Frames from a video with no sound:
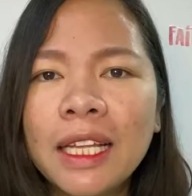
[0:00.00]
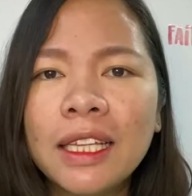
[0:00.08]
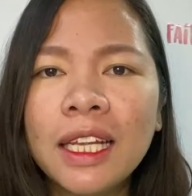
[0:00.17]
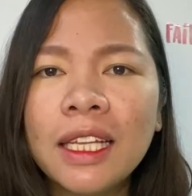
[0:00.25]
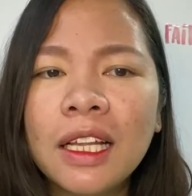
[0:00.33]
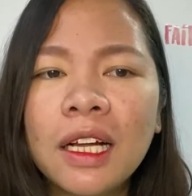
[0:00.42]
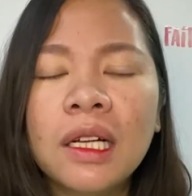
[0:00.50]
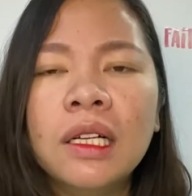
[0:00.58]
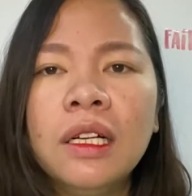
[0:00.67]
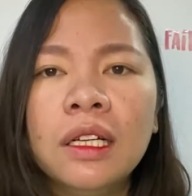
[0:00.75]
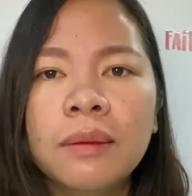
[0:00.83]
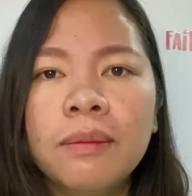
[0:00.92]
natin na
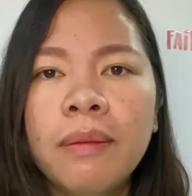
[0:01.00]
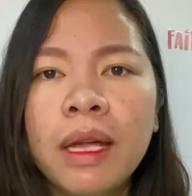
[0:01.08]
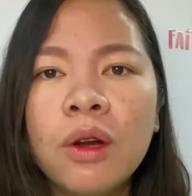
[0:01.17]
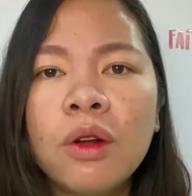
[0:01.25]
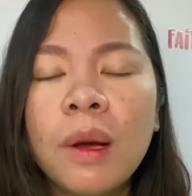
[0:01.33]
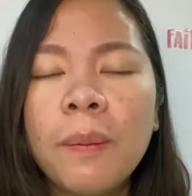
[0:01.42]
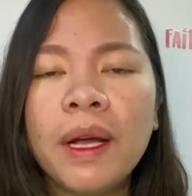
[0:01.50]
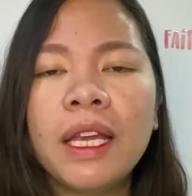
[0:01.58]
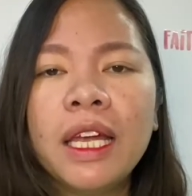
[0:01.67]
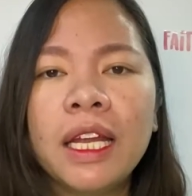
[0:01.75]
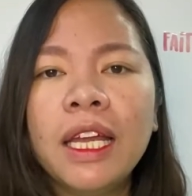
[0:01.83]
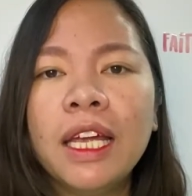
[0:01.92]
merong
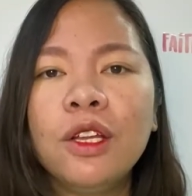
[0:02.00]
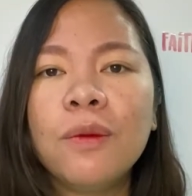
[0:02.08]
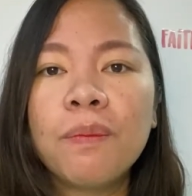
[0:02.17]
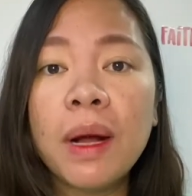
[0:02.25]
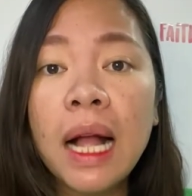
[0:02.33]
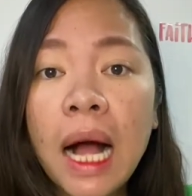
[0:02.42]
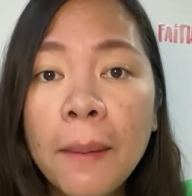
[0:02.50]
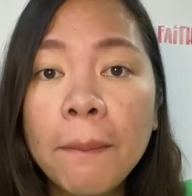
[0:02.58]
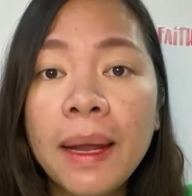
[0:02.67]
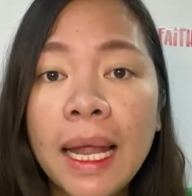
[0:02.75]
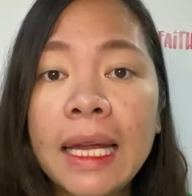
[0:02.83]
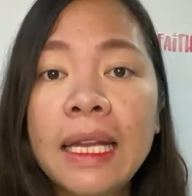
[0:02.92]
kapangyarihan yung pag
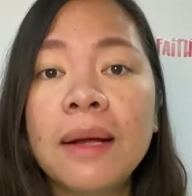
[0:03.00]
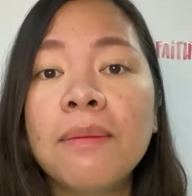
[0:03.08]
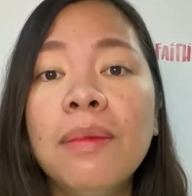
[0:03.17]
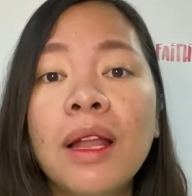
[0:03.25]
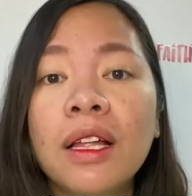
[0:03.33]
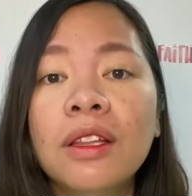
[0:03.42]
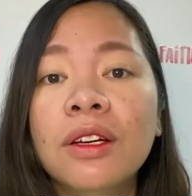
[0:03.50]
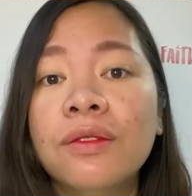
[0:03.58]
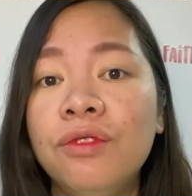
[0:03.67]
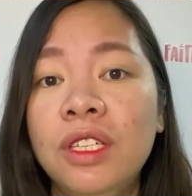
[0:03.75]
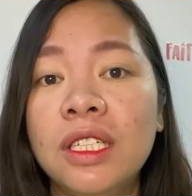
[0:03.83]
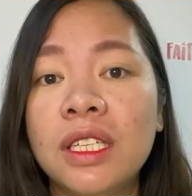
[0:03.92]
apply ng blood of
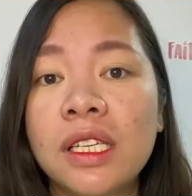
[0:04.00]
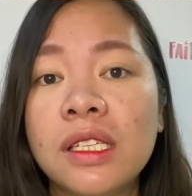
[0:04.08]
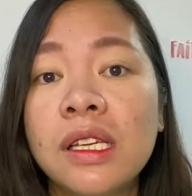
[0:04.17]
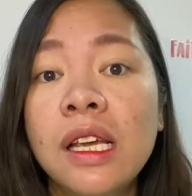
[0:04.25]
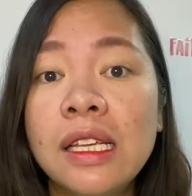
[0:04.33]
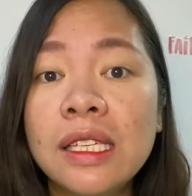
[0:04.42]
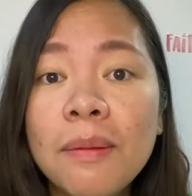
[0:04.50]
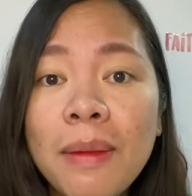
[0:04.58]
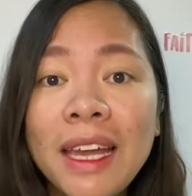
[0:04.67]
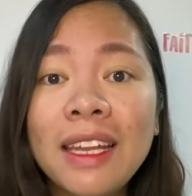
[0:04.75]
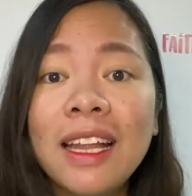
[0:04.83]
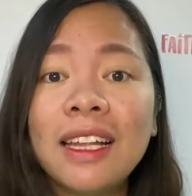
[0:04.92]
Jesus sa
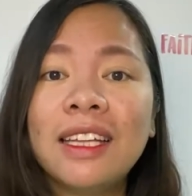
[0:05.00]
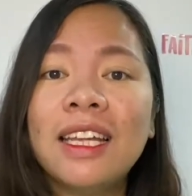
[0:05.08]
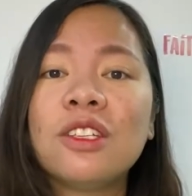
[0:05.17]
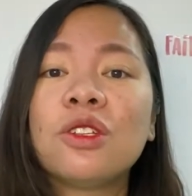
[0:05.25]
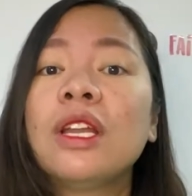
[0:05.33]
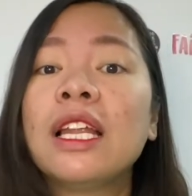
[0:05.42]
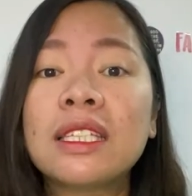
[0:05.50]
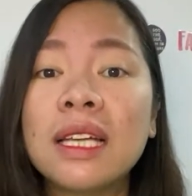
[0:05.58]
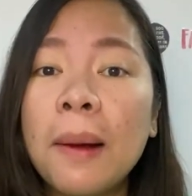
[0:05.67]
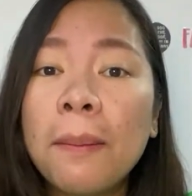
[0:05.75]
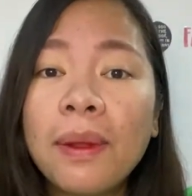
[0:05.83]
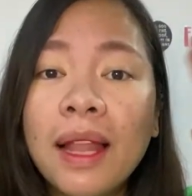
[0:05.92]
mind natin. So, let's
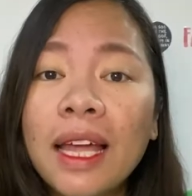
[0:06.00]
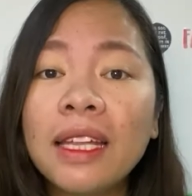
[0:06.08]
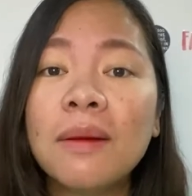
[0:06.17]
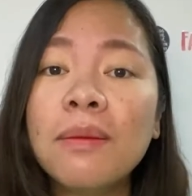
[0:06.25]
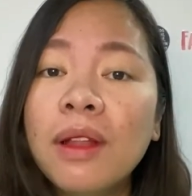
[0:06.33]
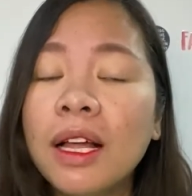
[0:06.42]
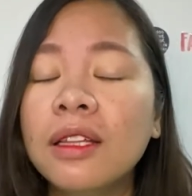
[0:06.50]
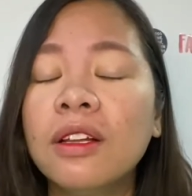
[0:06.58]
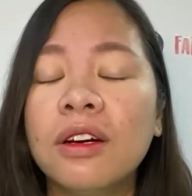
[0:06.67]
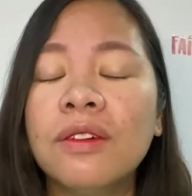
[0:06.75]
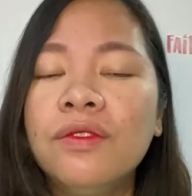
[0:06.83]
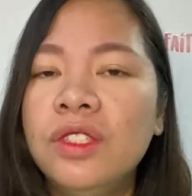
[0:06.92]
apply the blood
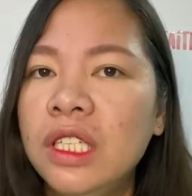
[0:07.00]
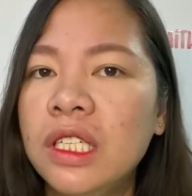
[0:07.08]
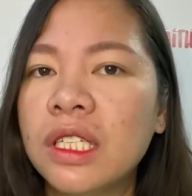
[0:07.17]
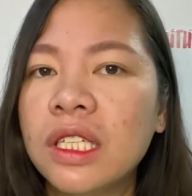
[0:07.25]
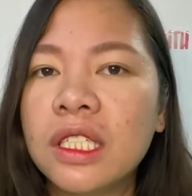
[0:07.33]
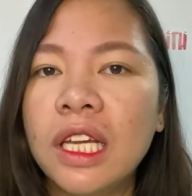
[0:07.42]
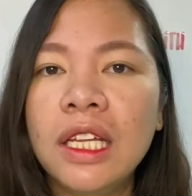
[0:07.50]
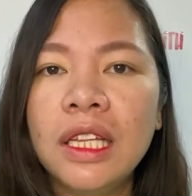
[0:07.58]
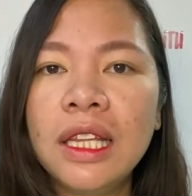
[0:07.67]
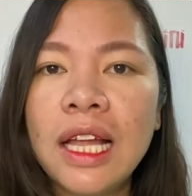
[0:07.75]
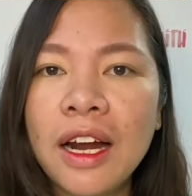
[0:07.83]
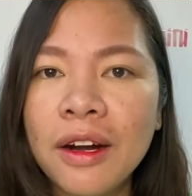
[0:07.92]
of Jesus in
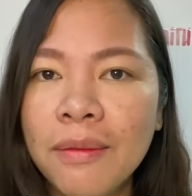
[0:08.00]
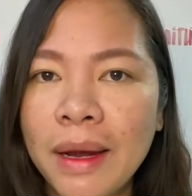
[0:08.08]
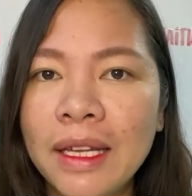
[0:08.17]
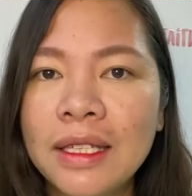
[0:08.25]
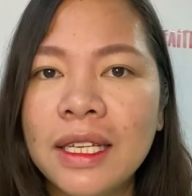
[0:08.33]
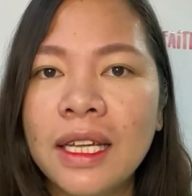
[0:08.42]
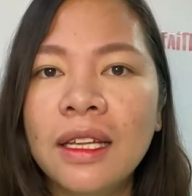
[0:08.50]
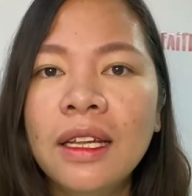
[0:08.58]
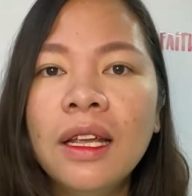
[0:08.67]
our mindset.